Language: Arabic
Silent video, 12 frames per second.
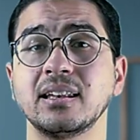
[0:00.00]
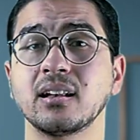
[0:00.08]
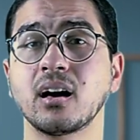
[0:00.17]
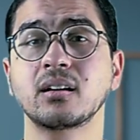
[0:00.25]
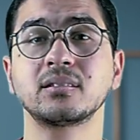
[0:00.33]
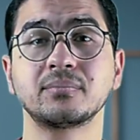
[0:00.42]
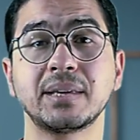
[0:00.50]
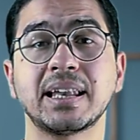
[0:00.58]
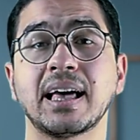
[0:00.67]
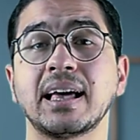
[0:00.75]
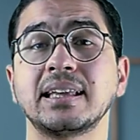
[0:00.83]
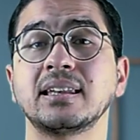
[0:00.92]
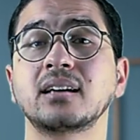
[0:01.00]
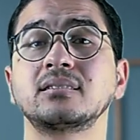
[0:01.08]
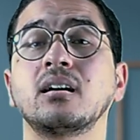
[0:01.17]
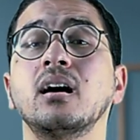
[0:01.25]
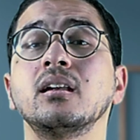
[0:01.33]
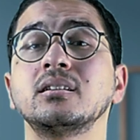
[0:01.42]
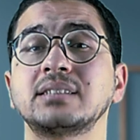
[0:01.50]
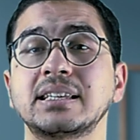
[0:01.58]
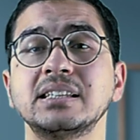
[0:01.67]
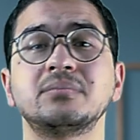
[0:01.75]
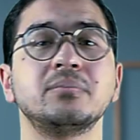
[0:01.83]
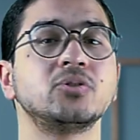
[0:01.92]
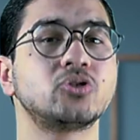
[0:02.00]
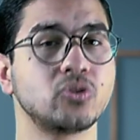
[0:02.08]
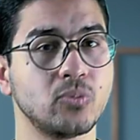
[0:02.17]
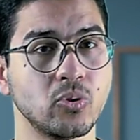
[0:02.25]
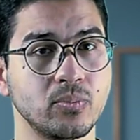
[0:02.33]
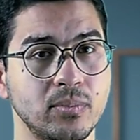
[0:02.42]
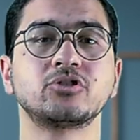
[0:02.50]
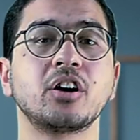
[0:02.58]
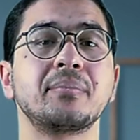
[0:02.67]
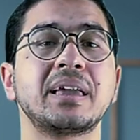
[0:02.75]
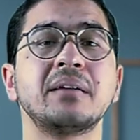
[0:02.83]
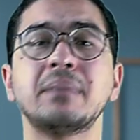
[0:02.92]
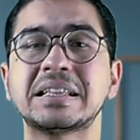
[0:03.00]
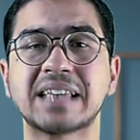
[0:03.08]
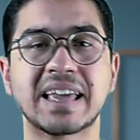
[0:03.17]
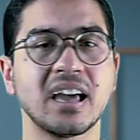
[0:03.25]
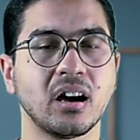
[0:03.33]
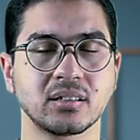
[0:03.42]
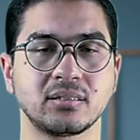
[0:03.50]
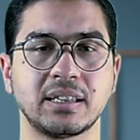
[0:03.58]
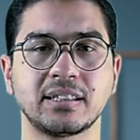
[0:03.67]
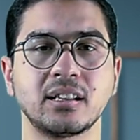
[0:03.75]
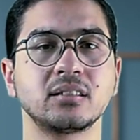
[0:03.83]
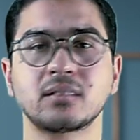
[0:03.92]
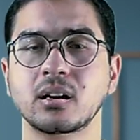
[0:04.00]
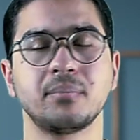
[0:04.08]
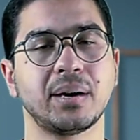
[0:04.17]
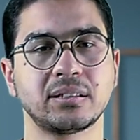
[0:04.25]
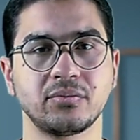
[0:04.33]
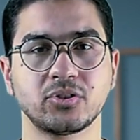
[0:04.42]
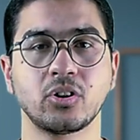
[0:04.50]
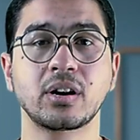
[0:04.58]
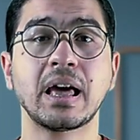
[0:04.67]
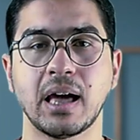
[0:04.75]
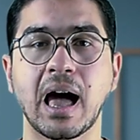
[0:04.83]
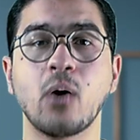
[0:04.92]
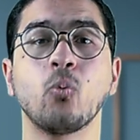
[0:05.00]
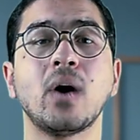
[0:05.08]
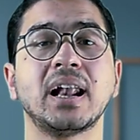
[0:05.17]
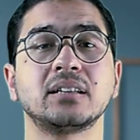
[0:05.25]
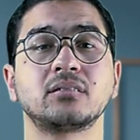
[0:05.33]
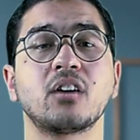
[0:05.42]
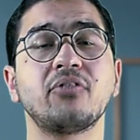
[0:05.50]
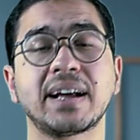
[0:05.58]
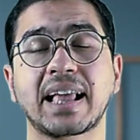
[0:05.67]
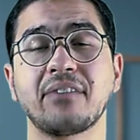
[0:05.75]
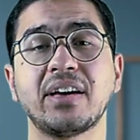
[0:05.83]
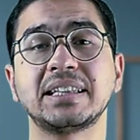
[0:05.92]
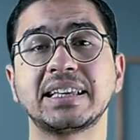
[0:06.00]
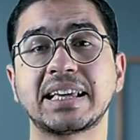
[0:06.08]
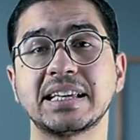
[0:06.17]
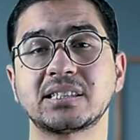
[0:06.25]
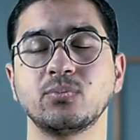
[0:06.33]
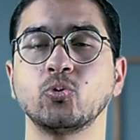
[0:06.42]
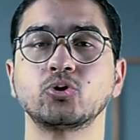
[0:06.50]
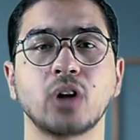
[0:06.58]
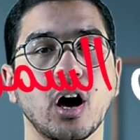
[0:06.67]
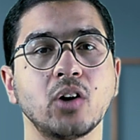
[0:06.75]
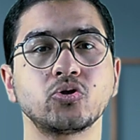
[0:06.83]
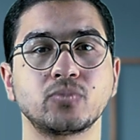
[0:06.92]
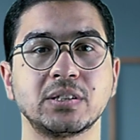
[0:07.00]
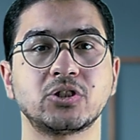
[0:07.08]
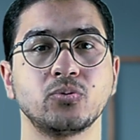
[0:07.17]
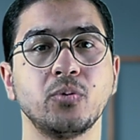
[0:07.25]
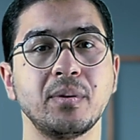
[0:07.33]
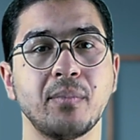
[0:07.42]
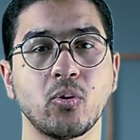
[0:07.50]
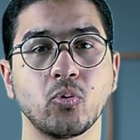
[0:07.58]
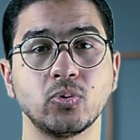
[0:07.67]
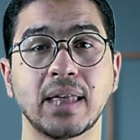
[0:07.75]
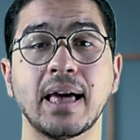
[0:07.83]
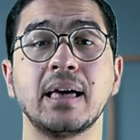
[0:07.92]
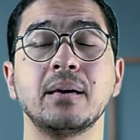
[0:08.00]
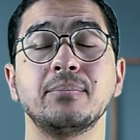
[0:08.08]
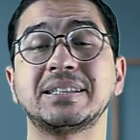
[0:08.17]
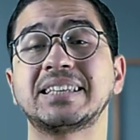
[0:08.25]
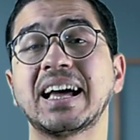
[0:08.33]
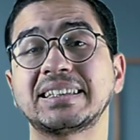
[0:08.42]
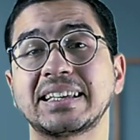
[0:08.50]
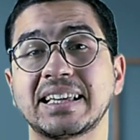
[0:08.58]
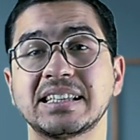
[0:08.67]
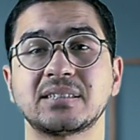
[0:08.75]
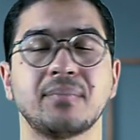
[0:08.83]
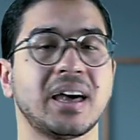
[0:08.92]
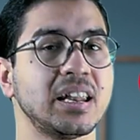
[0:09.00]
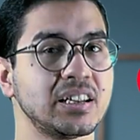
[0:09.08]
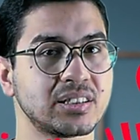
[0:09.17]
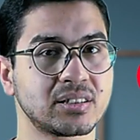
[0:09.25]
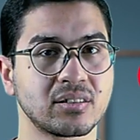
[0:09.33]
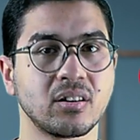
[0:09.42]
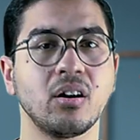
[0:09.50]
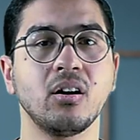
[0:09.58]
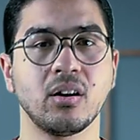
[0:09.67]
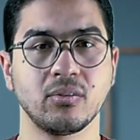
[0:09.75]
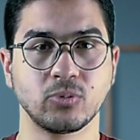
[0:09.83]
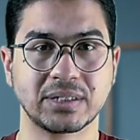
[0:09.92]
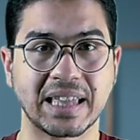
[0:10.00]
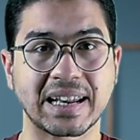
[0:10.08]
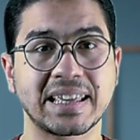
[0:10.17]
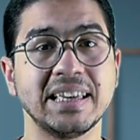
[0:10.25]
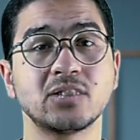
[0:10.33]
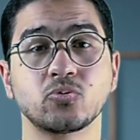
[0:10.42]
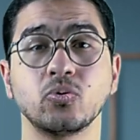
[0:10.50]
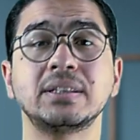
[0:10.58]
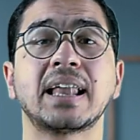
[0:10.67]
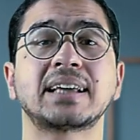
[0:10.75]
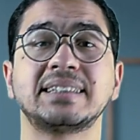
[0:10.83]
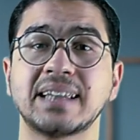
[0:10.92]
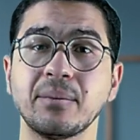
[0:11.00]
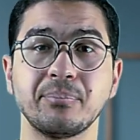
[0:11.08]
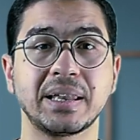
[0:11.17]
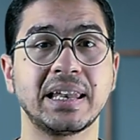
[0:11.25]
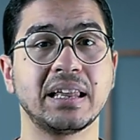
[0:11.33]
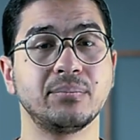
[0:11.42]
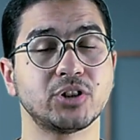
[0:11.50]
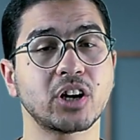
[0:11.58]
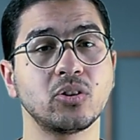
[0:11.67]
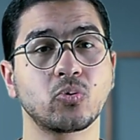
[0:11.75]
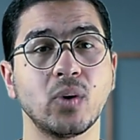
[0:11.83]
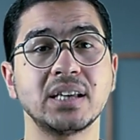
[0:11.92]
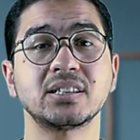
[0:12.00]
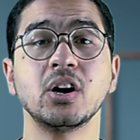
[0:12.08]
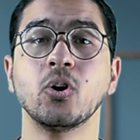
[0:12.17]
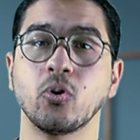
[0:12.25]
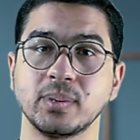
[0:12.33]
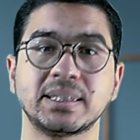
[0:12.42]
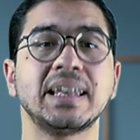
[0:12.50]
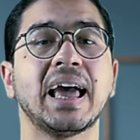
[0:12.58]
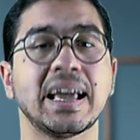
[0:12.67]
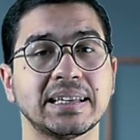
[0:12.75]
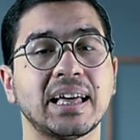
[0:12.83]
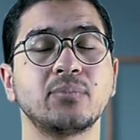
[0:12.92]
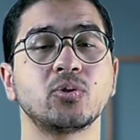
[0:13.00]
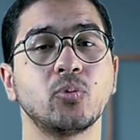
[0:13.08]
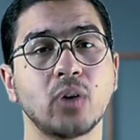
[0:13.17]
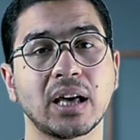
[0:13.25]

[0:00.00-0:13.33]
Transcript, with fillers: للغرض منها انك تخلص الجسم من السموم طيب ايه مزاياه اصلا ان انا اتدرب بعد الفطار اولا رفع كفاءه الجسم والتخلص من السموم الموجوده بتساعد الجسم على الاسترخاء والتركيز وانك تنام بالليل بشكل كويس وبالتالي هيدعم بيدعم نمو